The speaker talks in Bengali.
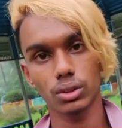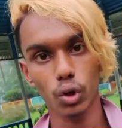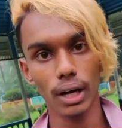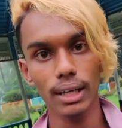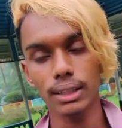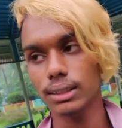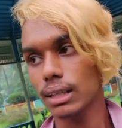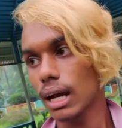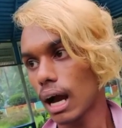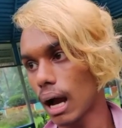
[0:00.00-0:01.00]
সো গাইস
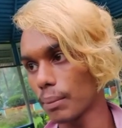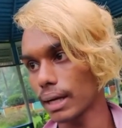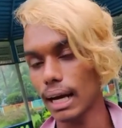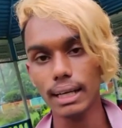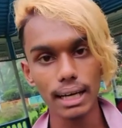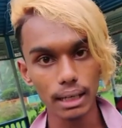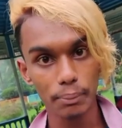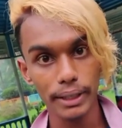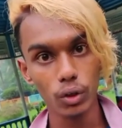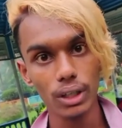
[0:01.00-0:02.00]
আমি কালকে একটা
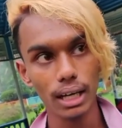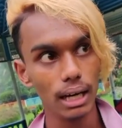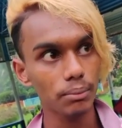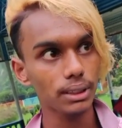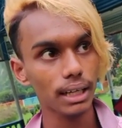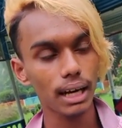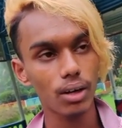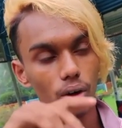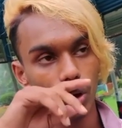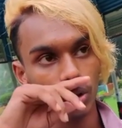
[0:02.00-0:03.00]
ভিডিও দেখলাম
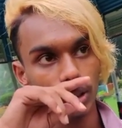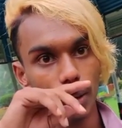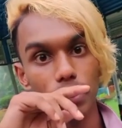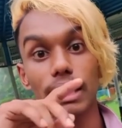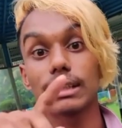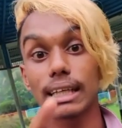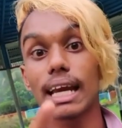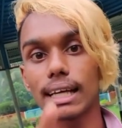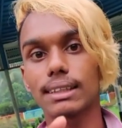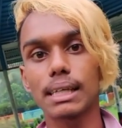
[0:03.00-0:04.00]
সেখানে হলো যে আপনার
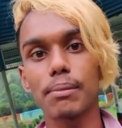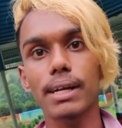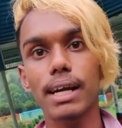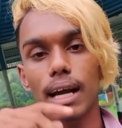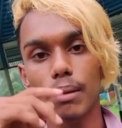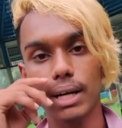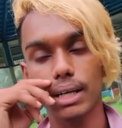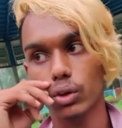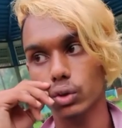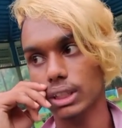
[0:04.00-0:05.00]
কে স্কিবরিয়া নামে
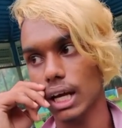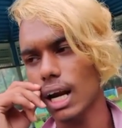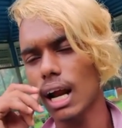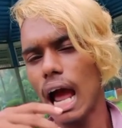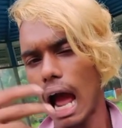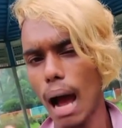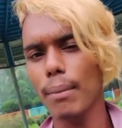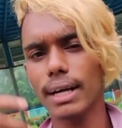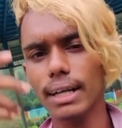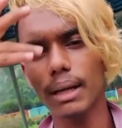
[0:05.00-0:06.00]
একটা রোস্টার
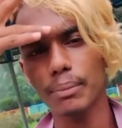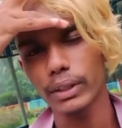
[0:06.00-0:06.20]
আমাকে নিয়ে